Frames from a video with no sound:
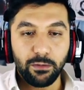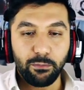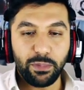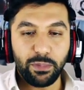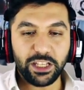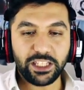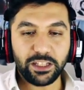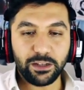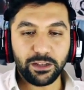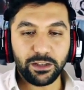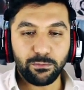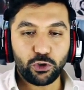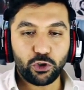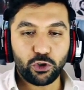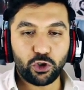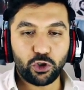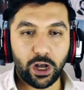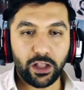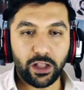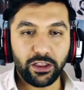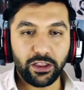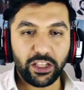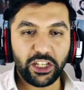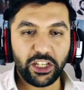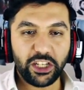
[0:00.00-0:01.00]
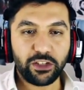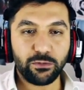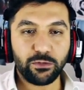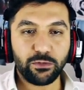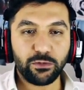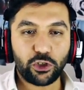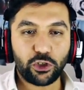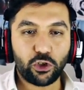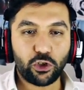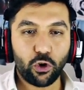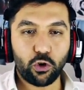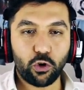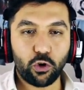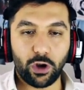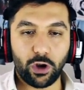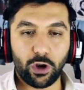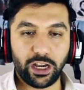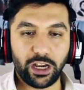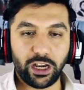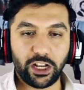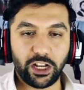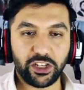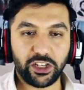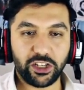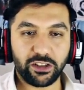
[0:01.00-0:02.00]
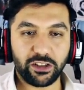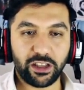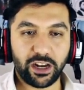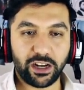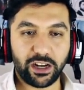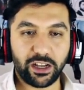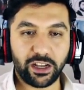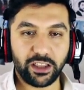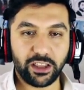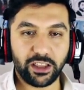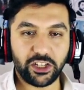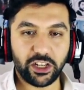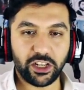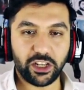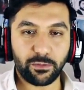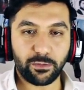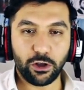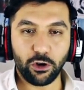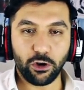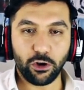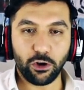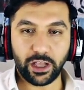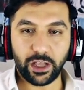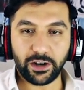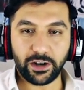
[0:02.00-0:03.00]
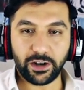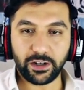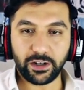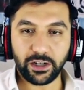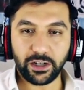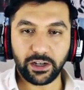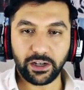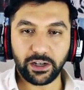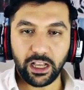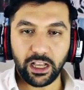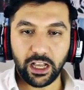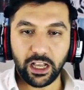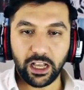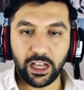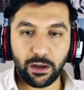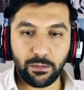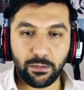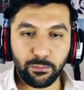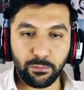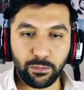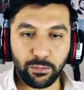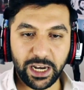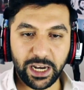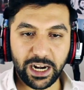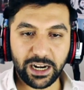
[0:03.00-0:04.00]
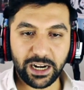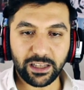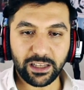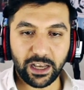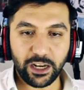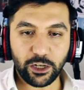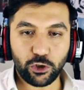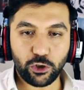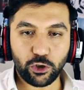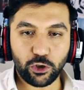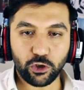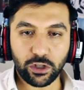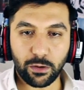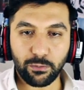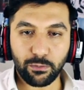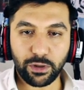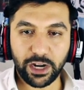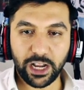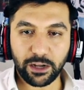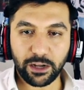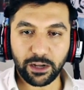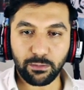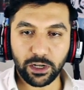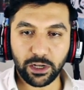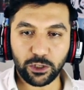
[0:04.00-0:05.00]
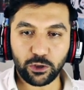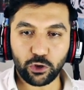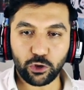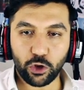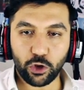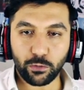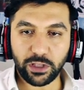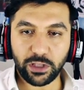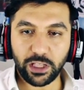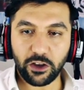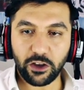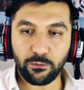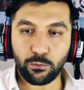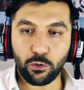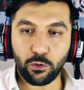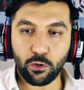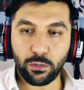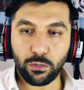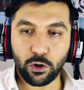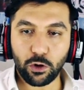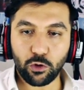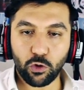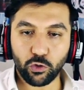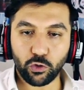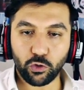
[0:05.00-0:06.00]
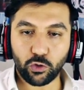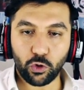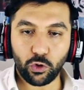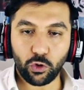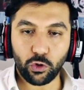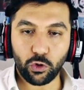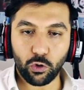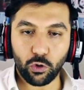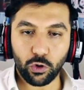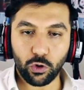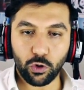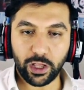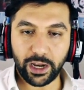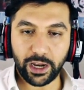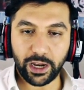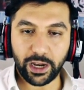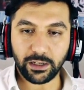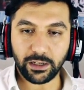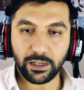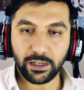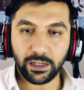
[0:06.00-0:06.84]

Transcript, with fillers: Bizim şu an işimizi çok kolaylaştırdı arkadaşlar balonlar. Hemen birer tane şuradan bırakmak istiyorum dev bomba kontrolü olarak.